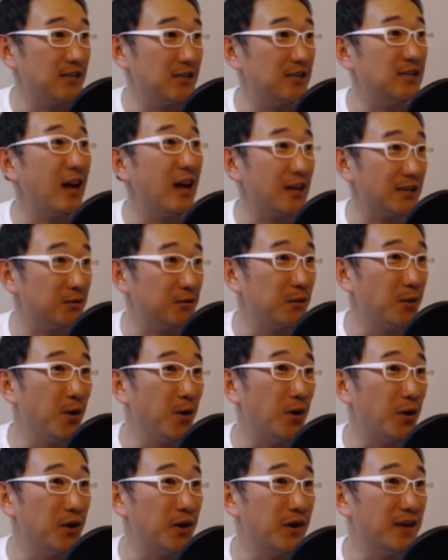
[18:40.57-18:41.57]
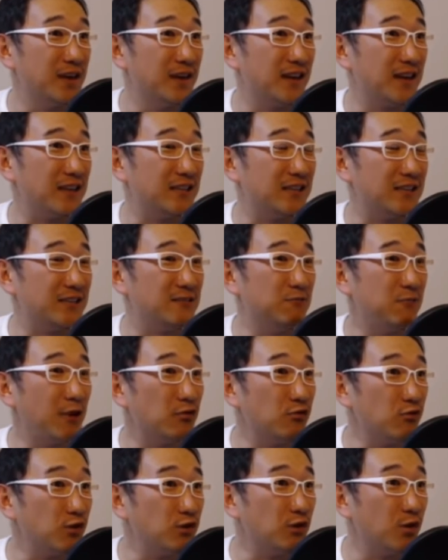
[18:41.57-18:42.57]
이게 아니고 예, 지금
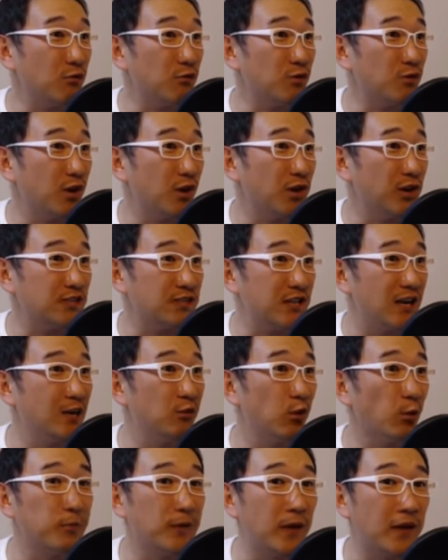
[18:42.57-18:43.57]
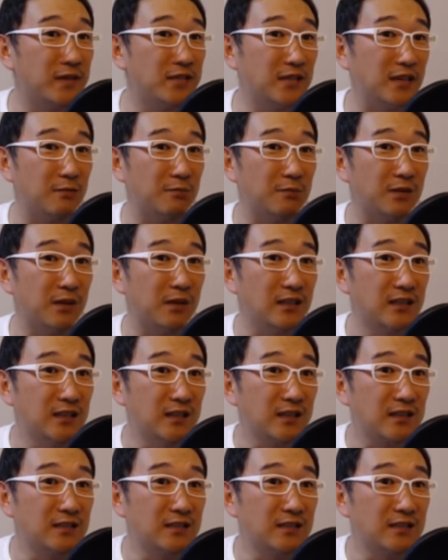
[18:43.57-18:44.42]
확률적으로 여기가 제일 높다는 얘기입니다.